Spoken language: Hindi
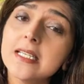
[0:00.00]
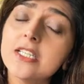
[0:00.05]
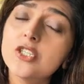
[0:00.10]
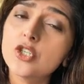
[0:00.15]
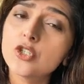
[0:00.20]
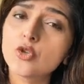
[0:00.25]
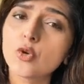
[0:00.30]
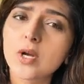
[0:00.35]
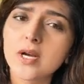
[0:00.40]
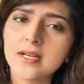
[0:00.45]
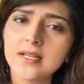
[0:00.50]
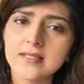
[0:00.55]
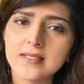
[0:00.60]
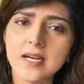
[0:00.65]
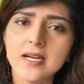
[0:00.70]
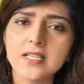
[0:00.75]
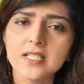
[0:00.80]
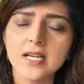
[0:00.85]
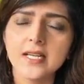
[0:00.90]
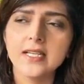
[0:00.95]
इन चीज़ों का
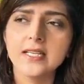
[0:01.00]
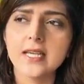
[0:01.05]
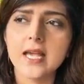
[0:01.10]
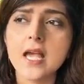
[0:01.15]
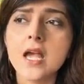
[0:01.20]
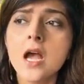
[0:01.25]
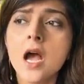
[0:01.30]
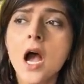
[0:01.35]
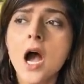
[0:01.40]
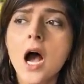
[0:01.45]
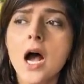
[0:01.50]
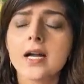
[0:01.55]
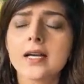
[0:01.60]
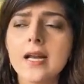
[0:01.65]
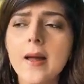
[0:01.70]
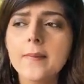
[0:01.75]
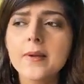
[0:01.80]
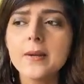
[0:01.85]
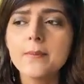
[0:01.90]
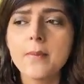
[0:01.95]
रिज़ल्ट यानी कि
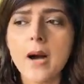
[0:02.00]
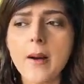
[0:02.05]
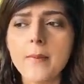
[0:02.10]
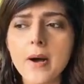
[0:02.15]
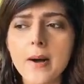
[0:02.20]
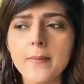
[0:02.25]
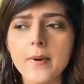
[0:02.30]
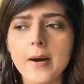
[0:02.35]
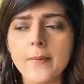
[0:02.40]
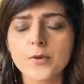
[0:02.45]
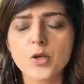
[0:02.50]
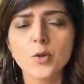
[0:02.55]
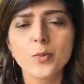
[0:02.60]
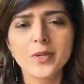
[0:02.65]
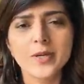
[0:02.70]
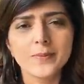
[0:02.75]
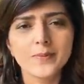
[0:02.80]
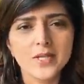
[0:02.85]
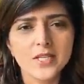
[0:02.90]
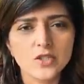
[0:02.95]
अगर आपके माँ बाप आपके
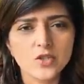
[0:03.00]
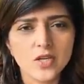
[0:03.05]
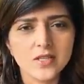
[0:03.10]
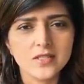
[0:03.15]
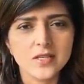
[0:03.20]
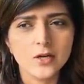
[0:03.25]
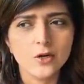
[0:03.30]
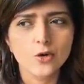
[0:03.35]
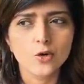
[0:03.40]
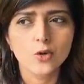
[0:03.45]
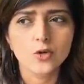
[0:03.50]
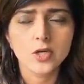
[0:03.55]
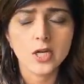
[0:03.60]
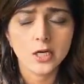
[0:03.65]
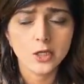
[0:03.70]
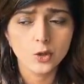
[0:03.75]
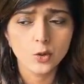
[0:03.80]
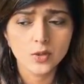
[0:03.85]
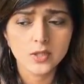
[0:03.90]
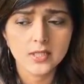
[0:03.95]
ऊपर अपना स्ट्रेस
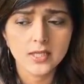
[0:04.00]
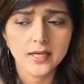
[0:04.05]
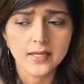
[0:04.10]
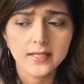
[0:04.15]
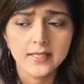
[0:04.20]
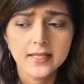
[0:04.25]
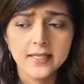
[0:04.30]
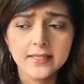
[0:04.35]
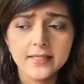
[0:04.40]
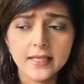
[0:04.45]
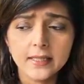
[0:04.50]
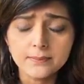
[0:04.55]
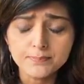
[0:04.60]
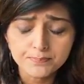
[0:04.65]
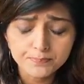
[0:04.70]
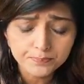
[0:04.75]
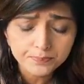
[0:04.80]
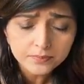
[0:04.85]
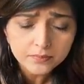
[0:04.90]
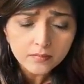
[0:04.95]
अनलोड कर रहे हैं या
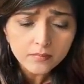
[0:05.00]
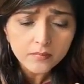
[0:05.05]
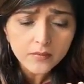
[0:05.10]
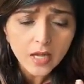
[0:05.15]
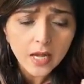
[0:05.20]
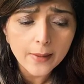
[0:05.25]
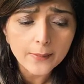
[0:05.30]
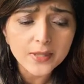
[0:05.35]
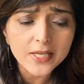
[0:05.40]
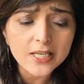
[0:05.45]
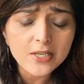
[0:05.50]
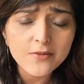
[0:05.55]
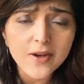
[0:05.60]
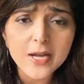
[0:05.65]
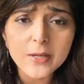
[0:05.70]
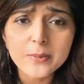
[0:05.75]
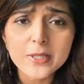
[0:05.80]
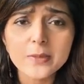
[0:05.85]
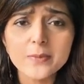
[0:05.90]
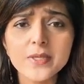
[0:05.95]
आपकी
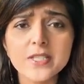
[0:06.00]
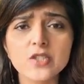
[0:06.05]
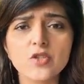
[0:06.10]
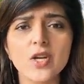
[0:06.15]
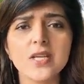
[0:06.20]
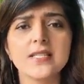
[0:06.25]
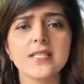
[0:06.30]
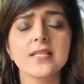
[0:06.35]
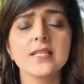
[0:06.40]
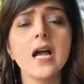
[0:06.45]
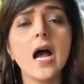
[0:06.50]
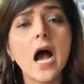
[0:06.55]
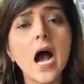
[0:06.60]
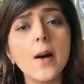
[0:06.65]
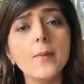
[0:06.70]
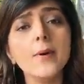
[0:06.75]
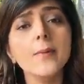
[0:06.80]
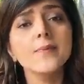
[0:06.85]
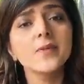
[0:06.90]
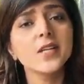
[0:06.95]
इन्वायरमेंट में स्ट्रेस है या
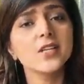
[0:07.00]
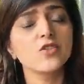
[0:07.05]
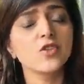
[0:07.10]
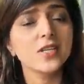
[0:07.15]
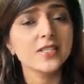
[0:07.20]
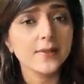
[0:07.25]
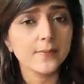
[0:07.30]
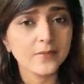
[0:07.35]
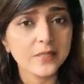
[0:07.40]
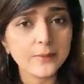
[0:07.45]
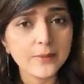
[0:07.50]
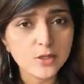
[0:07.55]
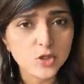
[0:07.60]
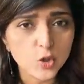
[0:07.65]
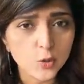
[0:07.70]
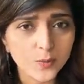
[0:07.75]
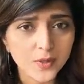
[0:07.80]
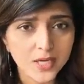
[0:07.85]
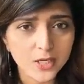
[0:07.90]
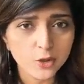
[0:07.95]
आप अपना स्ट्रेस अपने
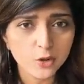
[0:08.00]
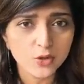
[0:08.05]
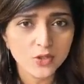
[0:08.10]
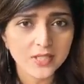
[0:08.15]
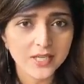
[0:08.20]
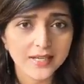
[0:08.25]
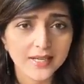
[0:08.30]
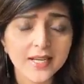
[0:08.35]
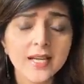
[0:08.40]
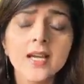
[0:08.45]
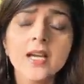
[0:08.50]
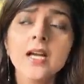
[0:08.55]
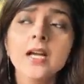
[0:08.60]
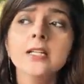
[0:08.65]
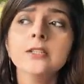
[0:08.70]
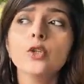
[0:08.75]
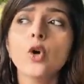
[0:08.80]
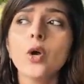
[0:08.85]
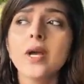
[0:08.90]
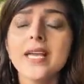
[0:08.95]
बच्चों पे अनलोड करें
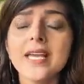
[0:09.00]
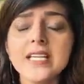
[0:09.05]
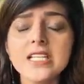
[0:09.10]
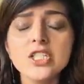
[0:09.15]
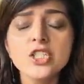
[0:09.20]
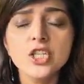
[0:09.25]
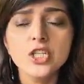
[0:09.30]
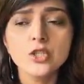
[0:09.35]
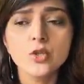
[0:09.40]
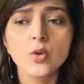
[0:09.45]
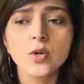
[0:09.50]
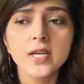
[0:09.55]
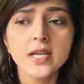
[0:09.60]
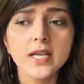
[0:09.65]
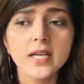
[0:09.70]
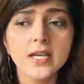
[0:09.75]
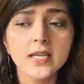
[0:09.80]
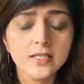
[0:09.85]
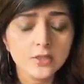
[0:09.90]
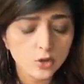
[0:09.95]
तो इन चीज़ों
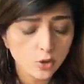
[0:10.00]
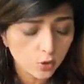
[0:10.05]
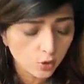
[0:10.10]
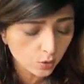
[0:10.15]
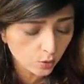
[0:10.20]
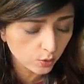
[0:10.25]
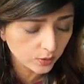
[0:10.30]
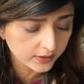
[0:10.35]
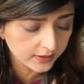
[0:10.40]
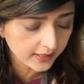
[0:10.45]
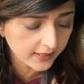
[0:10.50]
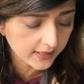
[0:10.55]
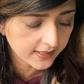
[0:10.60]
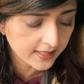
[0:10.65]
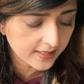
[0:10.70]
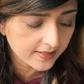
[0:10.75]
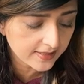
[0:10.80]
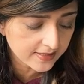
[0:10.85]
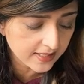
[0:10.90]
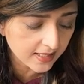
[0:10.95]
के जो होते हैं
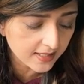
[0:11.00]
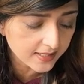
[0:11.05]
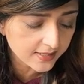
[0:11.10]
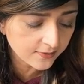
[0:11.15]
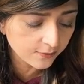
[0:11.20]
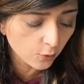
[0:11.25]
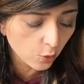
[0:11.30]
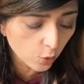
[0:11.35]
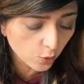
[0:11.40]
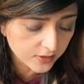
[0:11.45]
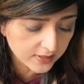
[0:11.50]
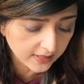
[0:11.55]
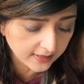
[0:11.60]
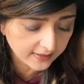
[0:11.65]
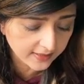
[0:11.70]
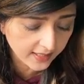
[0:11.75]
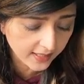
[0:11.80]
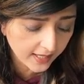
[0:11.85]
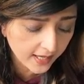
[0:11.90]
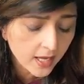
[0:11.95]
ना रिजल्ट्स वो हो
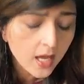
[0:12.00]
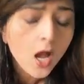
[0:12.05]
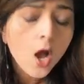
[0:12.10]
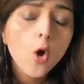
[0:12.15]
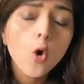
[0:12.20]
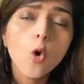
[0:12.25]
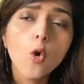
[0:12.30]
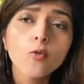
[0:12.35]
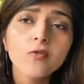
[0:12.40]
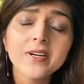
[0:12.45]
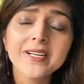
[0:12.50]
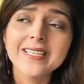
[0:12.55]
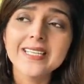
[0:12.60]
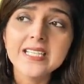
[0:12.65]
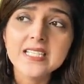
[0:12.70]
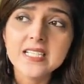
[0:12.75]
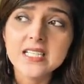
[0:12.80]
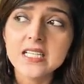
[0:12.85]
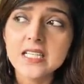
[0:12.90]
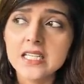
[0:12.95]
सकते हैं ओवर
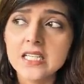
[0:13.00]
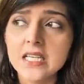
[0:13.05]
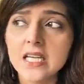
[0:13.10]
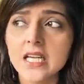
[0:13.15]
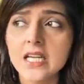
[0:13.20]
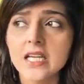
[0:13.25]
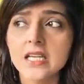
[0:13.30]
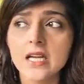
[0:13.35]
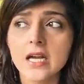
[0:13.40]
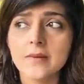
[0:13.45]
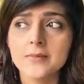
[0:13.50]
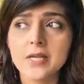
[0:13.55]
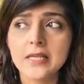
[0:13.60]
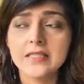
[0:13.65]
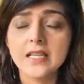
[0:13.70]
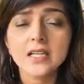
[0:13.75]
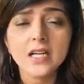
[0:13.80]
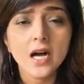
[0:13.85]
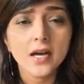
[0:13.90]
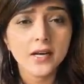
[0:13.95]
ईटिंग के या
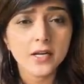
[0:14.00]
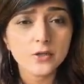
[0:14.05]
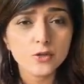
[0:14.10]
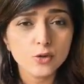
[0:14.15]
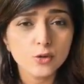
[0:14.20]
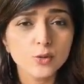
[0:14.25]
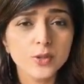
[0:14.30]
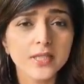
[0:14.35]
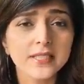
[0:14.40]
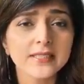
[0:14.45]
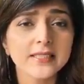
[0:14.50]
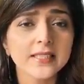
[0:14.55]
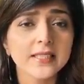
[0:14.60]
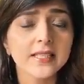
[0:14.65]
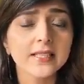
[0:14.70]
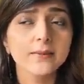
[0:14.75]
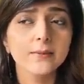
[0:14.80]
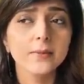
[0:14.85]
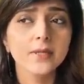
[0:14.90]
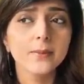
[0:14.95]
ज़्यादा खाना शुरू कर
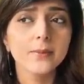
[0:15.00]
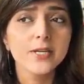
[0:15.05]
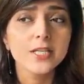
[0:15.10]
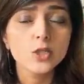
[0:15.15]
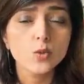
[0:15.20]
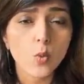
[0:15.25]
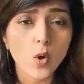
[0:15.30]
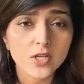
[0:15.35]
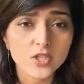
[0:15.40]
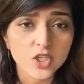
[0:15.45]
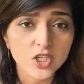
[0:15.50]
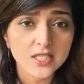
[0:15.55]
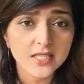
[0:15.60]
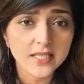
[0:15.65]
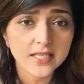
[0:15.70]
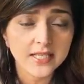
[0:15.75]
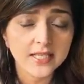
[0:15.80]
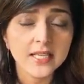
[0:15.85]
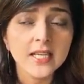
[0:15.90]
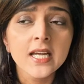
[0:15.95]
दें बिंज वॉचिंग
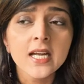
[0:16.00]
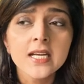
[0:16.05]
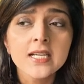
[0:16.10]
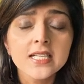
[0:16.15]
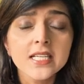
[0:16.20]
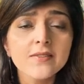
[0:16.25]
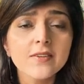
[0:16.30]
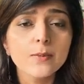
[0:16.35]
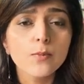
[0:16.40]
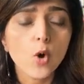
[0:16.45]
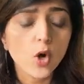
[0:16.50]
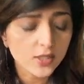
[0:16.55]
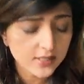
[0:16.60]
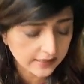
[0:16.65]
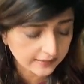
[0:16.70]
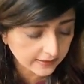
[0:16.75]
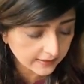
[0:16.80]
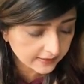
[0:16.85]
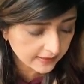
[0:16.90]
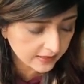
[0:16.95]
करें टीवी बहुत
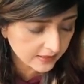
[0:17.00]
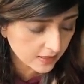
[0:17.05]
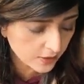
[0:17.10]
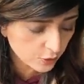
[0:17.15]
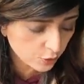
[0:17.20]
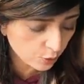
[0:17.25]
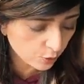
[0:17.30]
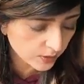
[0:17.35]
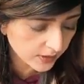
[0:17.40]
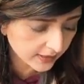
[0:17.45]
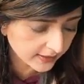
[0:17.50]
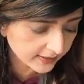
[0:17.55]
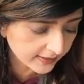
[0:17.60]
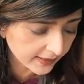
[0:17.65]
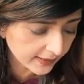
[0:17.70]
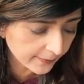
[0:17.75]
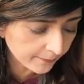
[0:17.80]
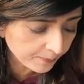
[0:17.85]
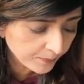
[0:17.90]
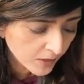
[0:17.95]
ज़्यादा देखना शुरू कर
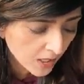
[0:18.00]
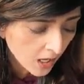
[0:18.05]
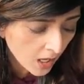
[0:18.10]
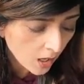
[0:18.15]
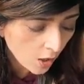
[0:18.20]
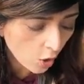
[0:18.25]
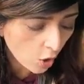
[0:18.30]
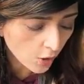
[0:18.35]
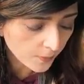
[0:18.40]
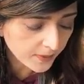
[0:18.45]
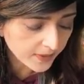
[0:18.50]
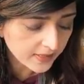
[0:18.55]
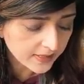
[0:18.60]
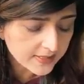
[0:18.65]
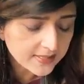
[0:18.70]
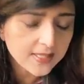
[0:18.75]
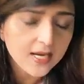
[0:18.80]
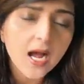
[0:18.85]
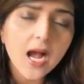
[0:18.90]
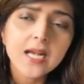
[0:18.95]
दें और फिर
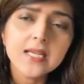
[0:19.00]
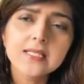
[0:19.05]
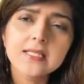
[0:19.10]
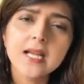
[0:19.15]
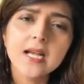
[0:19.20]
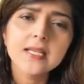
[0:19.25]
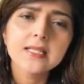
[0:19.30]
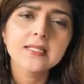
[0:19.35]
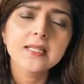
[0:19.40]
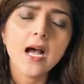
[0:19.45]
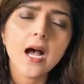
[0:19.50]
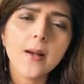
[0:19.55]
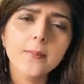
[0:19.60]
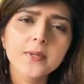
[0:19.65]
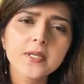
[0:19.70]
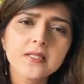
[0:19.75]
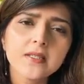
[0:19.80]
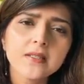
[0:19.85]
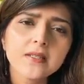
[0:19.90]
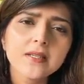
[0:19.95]
इस तरह आहिस्ता आहिस्ता
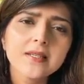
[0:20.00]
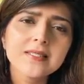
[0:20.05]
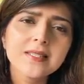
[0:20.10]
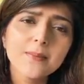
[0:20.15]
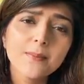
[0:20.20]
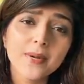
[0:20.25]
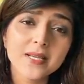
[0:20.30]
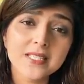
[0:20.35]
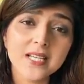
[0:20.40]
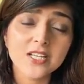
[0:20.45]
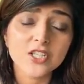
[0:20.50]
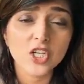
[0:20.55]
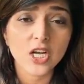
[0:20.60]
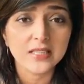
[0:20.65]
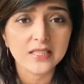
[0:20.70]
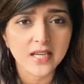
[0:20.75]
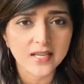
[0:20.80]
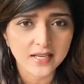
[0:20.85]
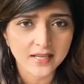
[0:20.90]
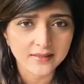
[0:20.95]
आपकी ज़िंदगी से मज़ा
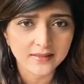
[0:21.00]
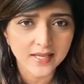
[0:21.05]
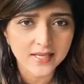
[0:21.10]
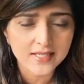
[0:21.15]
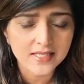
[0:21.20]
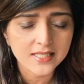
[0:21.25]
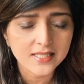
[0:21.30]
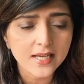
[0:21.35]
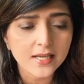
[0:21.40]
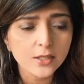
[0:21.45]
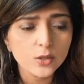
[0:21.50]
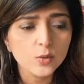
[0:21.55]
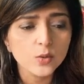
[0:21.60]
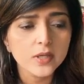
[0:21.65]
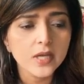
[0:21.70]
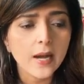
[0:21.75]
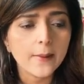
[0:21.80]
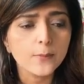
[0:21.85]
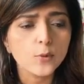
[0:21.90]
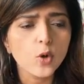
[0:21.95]
चाहता रहता है ठीक है
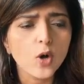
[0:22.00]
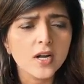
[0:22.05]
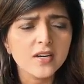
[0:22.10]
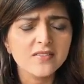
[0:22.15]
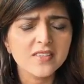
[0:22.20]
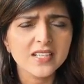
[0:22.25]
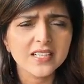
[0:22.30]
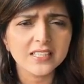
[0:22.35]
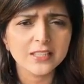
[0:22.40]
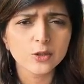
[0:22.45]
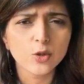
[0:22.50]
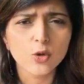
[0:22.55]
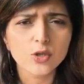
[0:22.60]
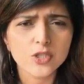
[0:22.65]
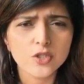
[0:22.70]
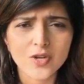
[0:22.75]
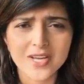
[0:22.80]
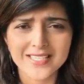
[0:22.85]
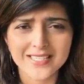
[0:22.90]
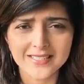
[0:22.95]
क्योंकि आपको हर वक्त लोग
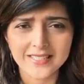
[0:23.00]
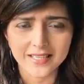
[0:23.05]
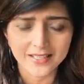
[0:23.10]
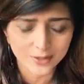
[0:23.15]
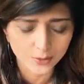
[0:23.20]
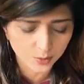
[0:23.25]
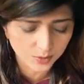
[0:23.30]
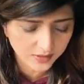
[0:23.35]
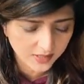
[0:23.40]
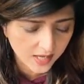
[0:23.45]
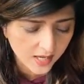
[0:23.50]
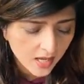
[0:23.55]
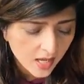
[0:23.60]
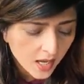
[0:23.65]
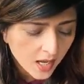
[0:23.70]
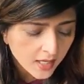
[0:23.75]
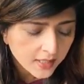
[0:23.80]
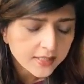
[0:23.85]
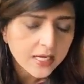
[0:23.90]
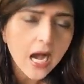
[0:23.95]
स्ट्रेस दे रहे होते हैं
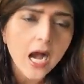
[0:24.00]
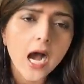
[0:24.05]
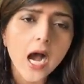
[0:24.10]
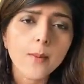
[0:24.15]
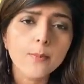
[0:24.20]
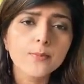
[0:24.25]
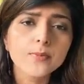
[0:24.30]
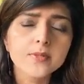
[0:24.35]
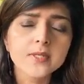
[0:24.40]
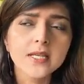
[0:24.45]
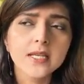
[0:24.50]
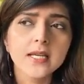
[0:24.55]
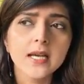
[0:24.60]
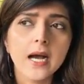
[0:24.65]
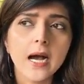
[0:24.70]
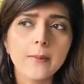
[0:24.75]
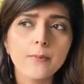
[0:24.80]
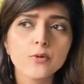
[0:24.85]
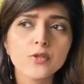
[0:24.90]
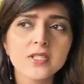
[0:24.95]
या आपसे
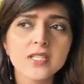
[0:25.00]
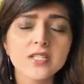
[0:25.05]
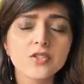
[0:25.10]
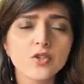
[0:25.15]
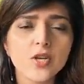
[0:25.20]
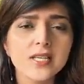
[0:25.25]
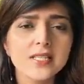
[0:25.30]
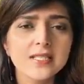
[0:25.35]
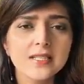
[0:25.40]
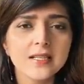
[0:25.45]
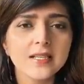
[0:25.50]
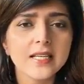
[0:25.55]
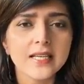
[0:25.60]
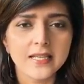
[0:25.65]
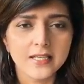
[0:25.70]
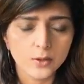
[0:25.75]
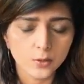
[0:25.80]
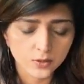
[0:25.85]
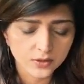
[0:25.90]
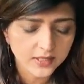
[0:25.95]
आप उनसे स्ट्रेस ले
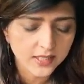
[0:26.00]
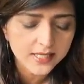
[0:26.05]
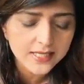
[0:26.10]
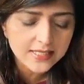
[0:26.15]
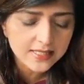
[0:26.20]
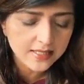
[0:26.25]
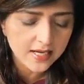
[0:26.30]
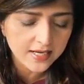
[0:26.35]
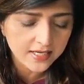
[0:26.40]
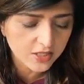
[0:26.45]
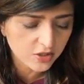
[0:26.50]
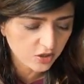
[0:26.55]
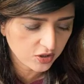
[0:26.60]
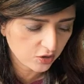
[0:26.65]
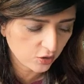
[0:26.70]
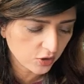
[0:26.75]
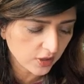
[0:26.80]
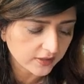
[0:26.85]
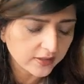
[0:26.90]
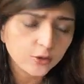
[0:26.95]
रहे होते हैं इस तरह की
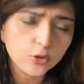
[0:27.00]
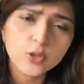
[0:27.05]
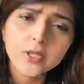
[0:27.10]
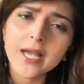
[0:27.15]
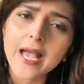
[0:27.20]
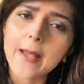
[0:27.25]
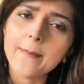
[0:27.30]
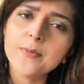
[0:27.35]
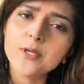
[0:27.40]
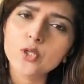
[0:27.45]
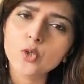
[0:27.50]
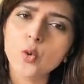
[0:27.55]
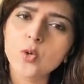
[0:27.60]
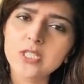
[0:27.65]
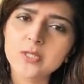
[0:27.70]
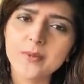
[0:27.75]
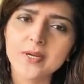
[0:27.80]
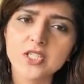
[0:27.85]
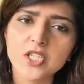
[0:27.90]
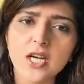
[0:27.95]
चीज़ हो जाती है तो ये
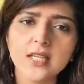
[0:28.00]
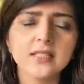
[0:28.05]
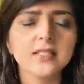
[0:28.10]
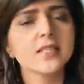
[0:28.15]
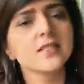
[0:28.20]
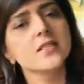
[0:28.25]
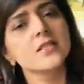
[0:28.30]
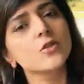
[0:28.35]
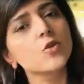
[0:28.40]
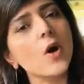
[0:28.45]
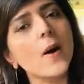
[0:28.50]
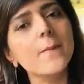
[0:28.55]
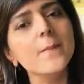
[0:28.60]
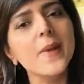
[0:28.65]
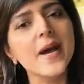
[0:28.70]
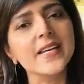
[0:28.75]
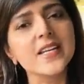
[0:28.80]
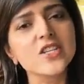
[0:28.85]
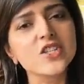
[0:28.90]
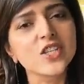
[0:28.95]
एपिसोड्स बन जाती हैं जिसको आप
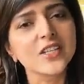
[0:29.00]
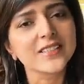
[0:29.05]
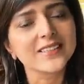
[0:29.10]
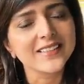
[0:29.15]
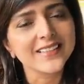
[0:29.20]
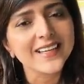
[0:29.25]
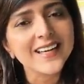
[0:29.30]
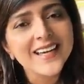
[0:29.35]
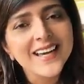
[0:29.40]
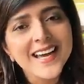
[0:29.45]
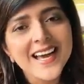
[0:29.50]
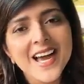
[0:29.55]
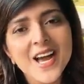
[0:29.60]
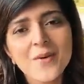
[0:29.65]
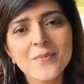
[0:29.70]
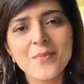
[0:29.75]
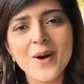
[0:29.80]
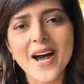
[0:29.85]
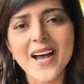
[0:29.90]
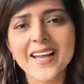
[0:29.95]
मैनेज करते हैं
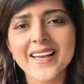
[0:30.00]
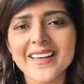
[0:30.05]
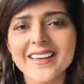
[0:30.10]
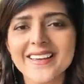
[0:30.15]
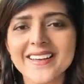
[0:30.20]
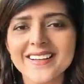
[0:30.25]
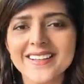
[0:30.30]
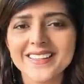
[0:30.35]
बाय